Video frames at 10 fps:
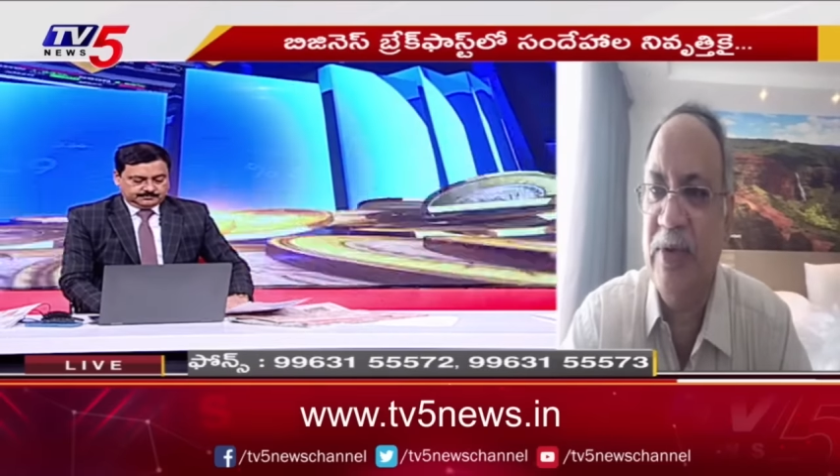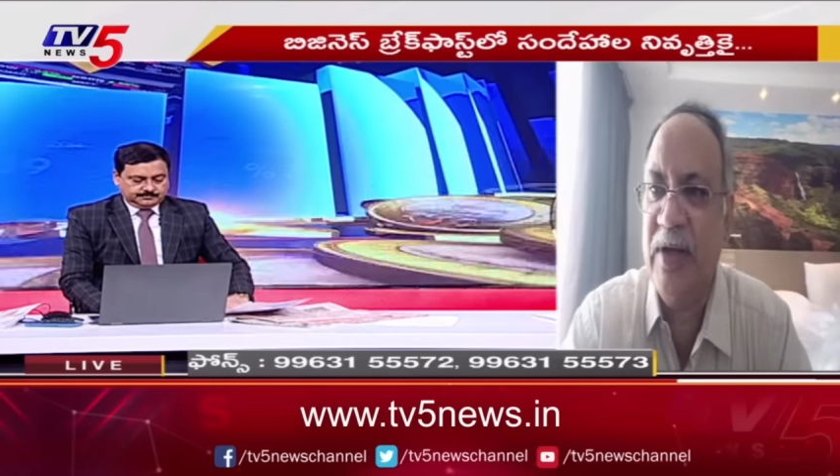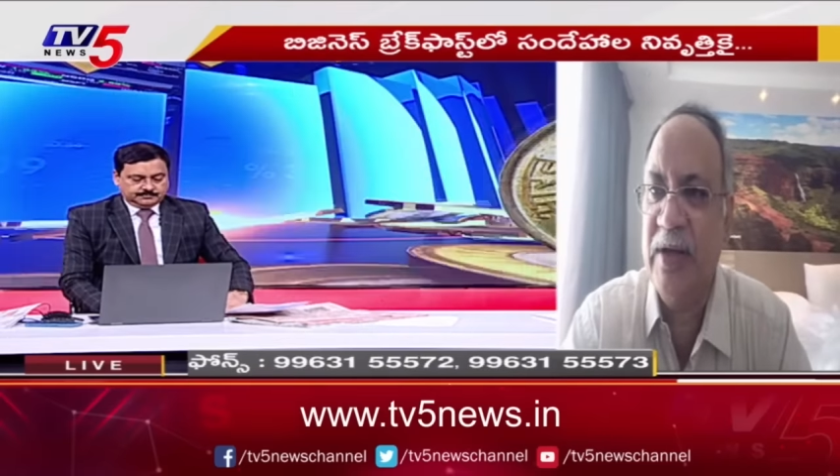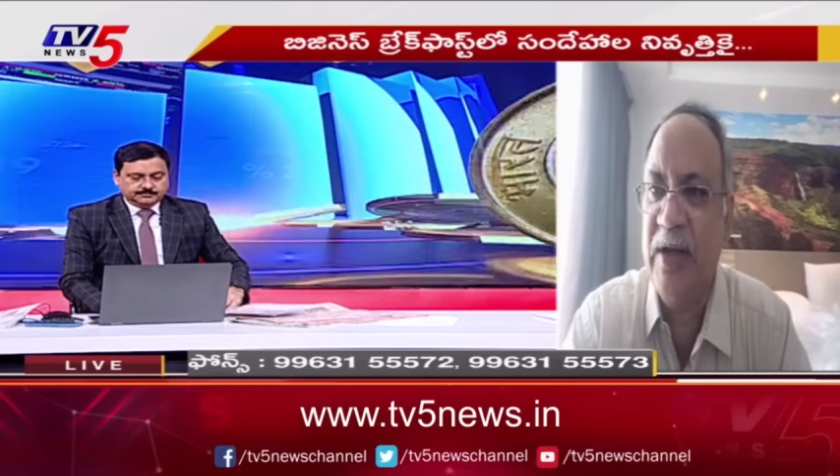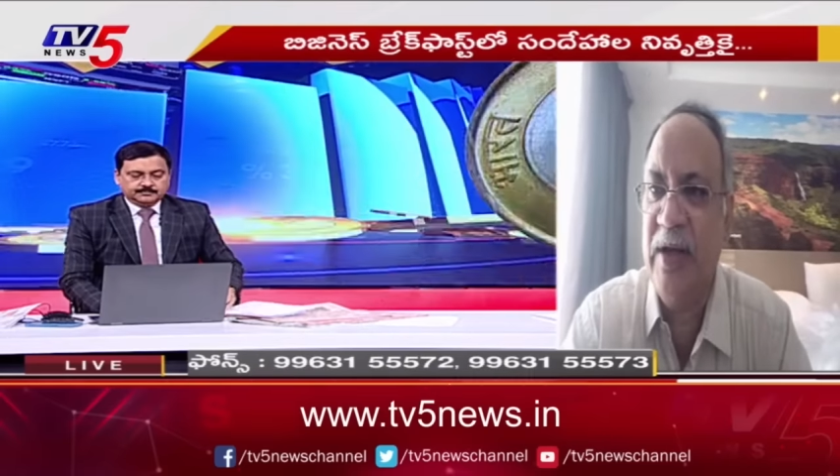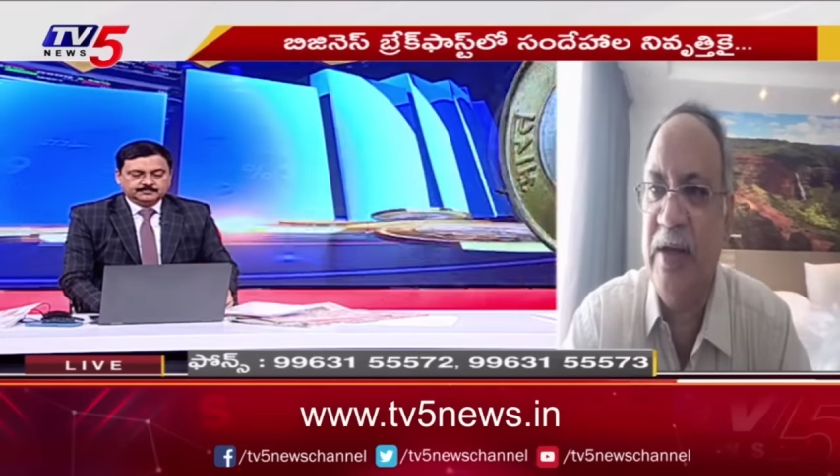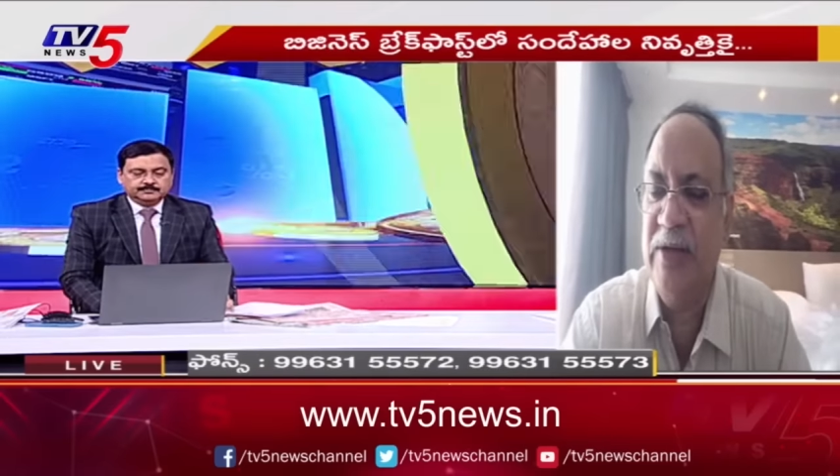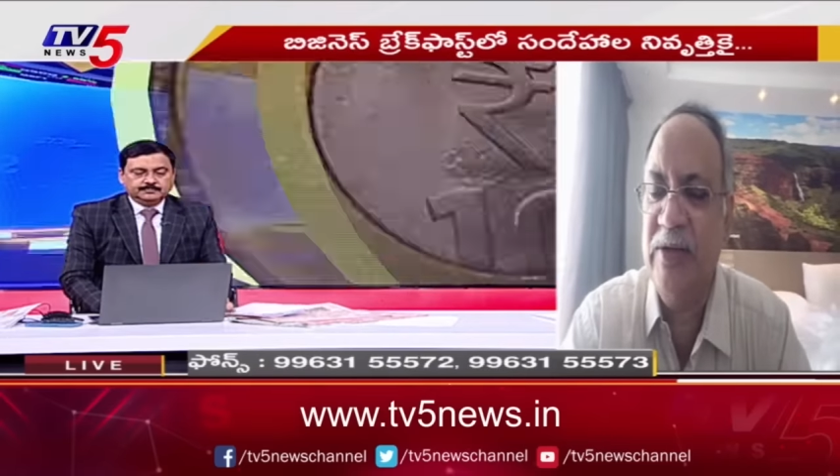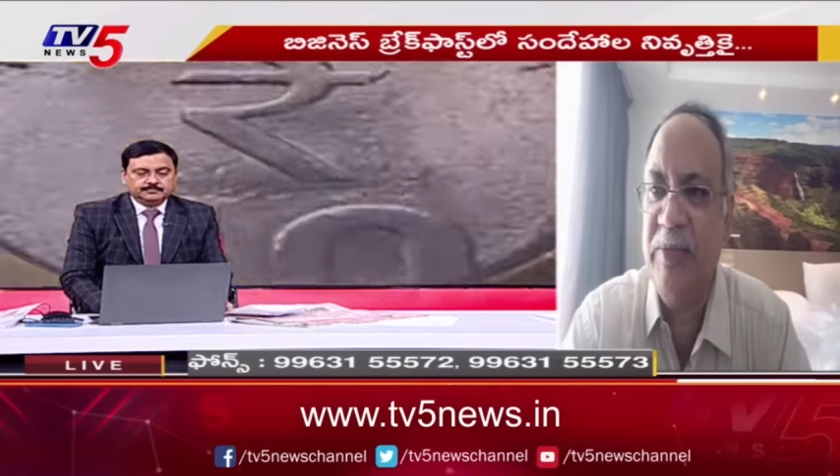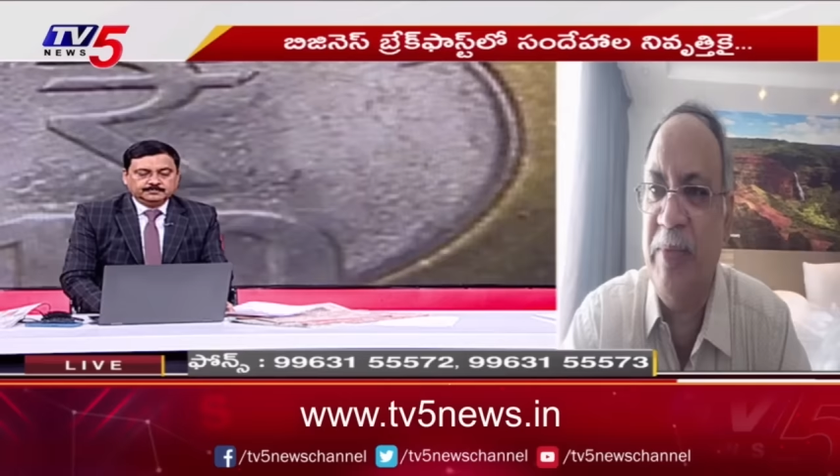ఒక
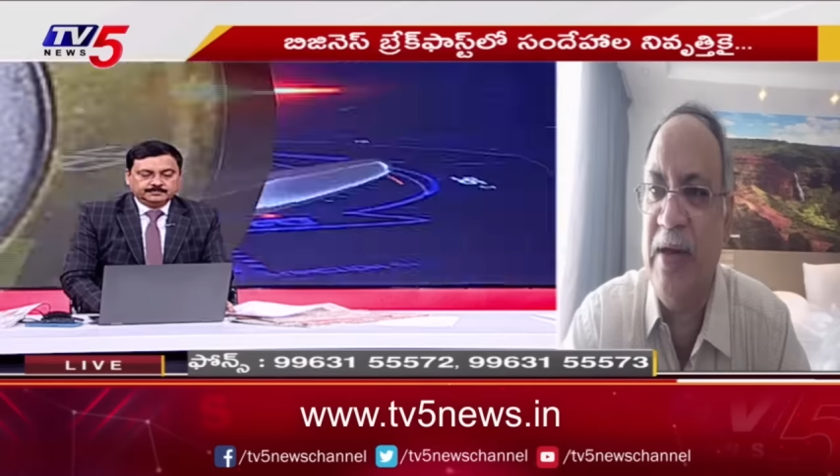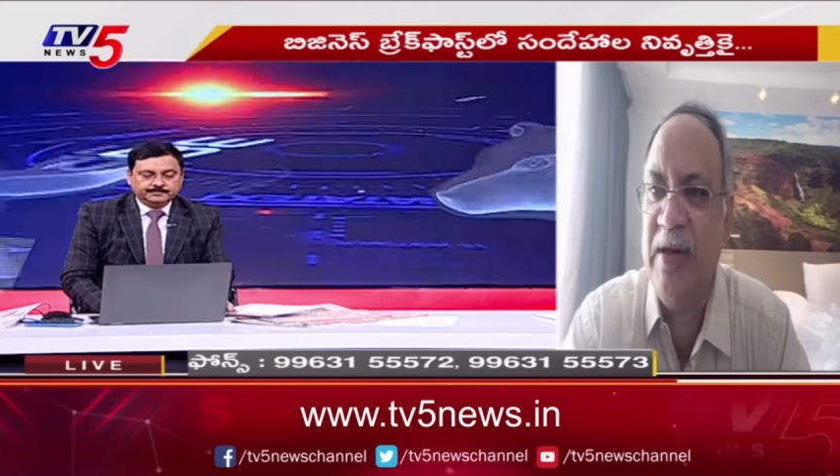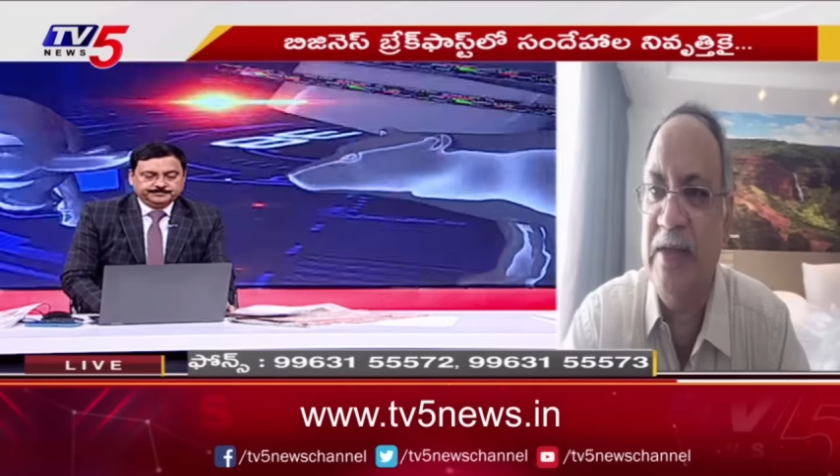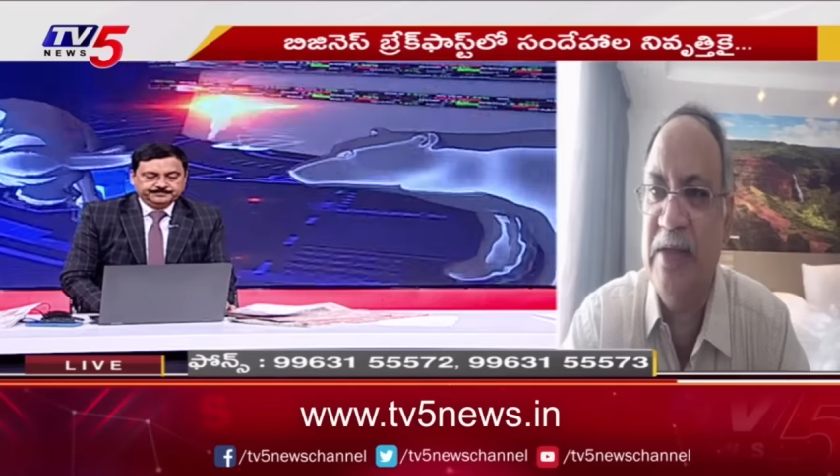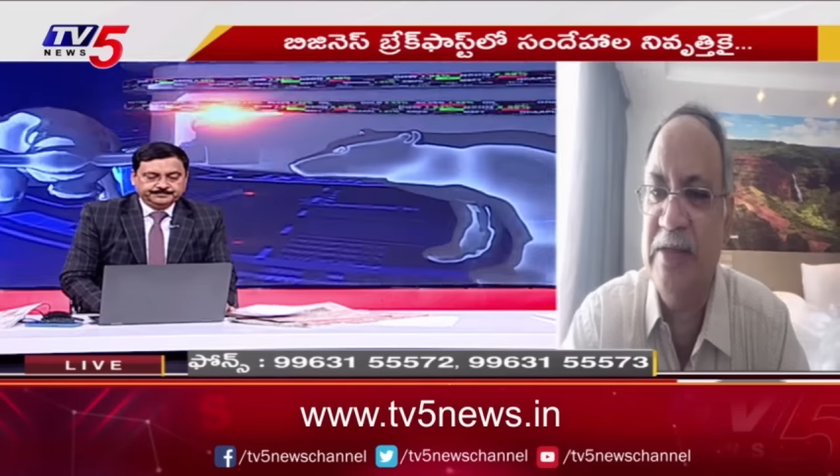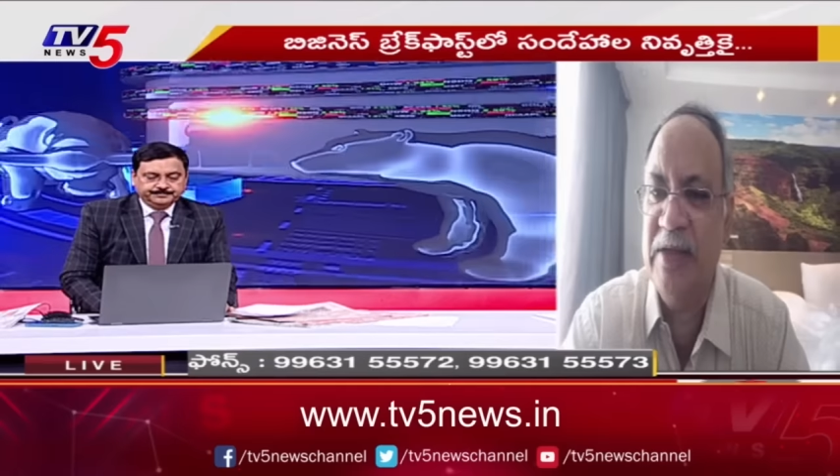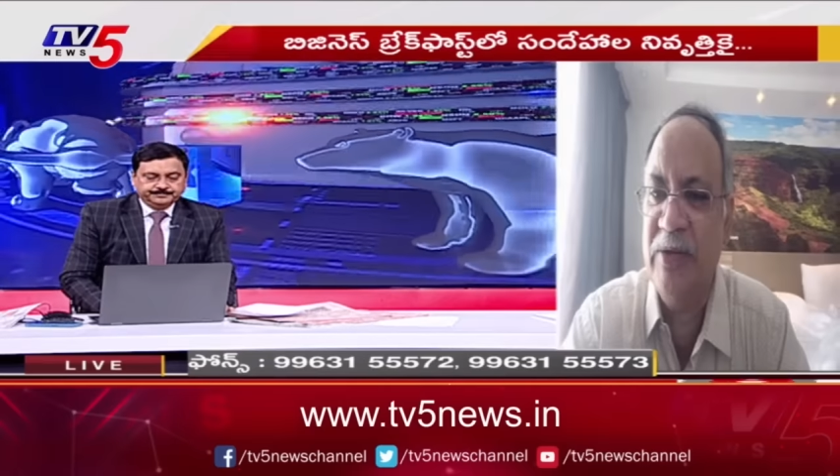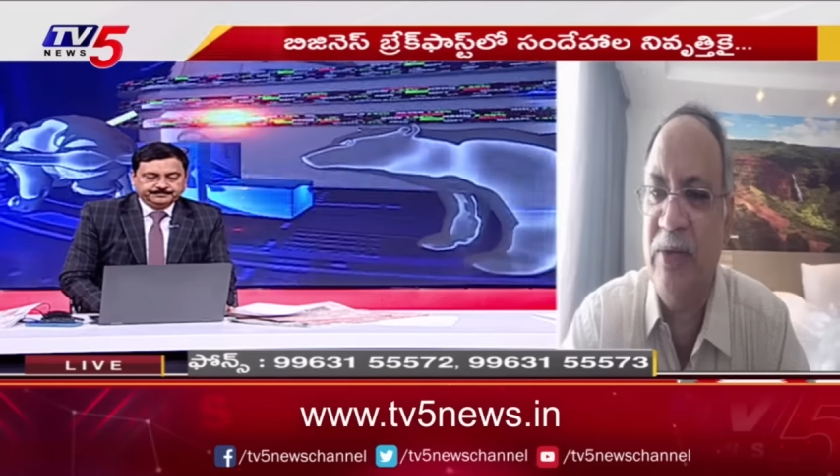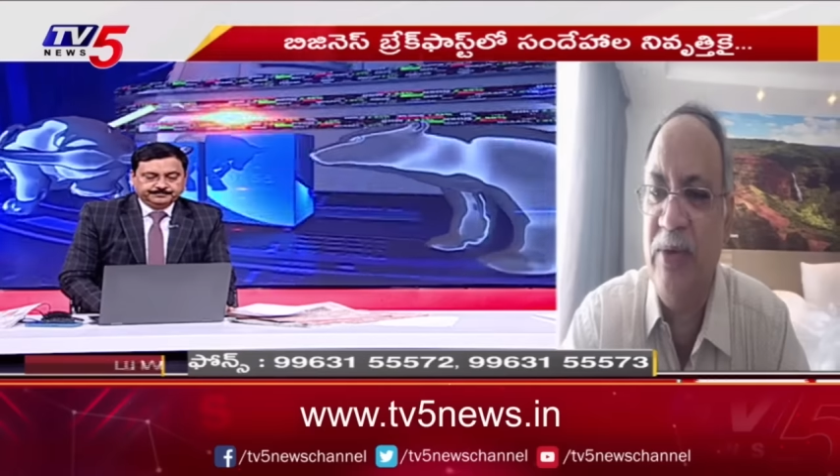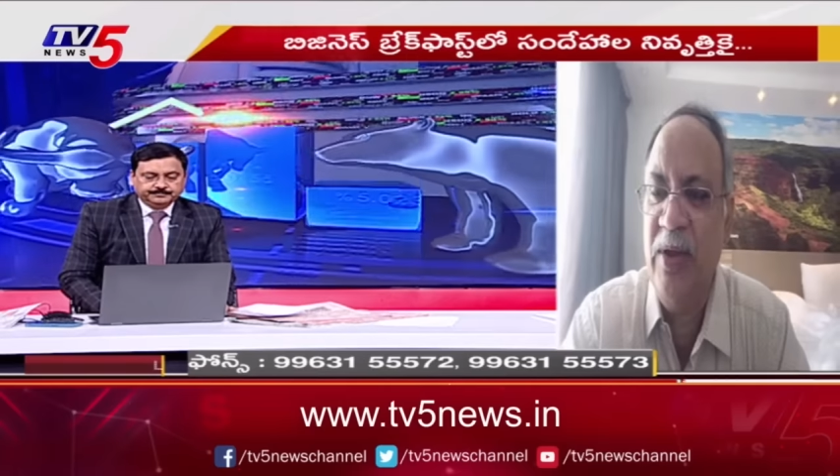కంటిన్యూటీ మెయింటైన్ చేశారో